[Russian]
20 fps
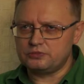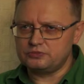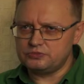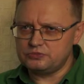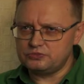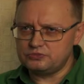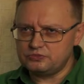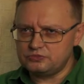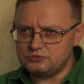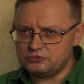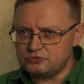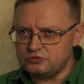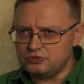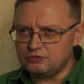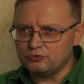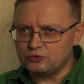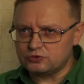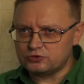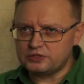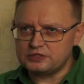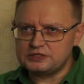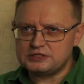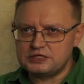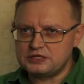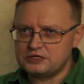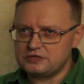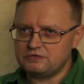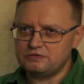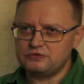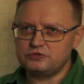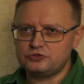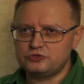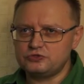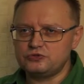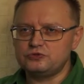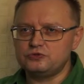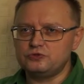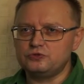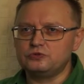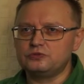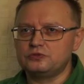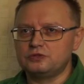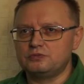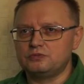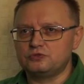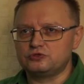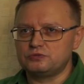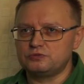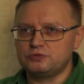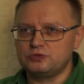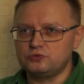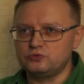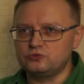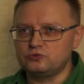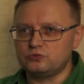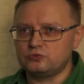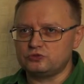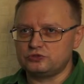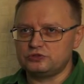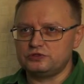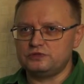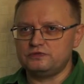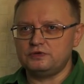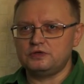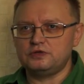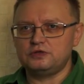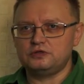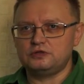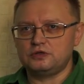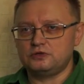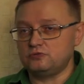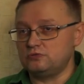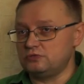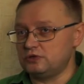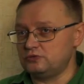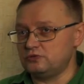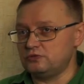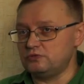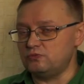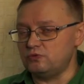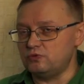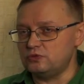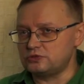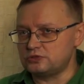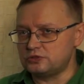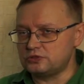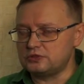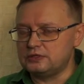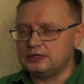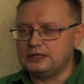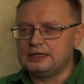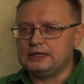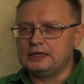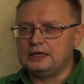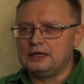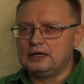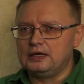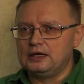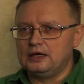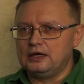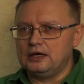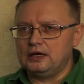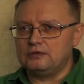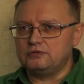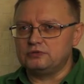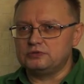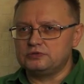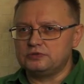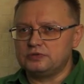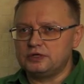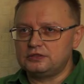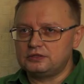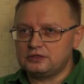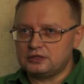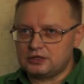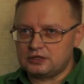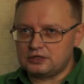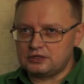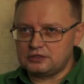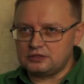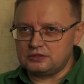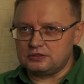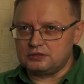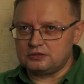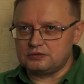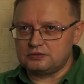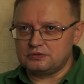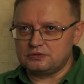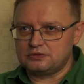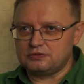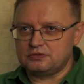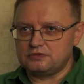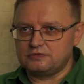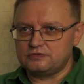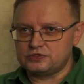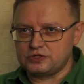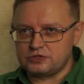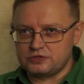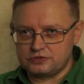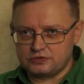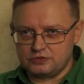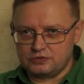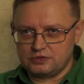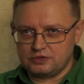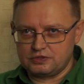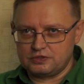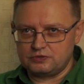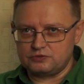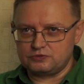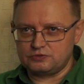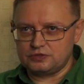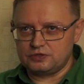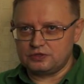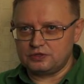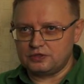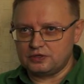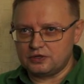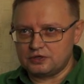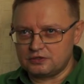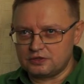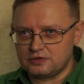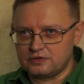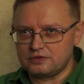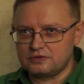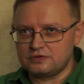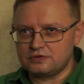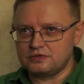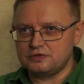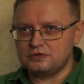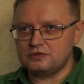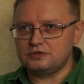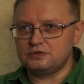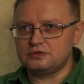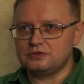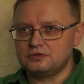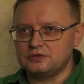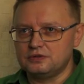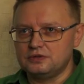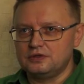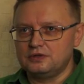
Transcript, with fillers: там немножко действия еще идет, там, может, минуту, может, две, и так, а то и больше. А вот эта картина э, в джазе «Только девушка», она как раз и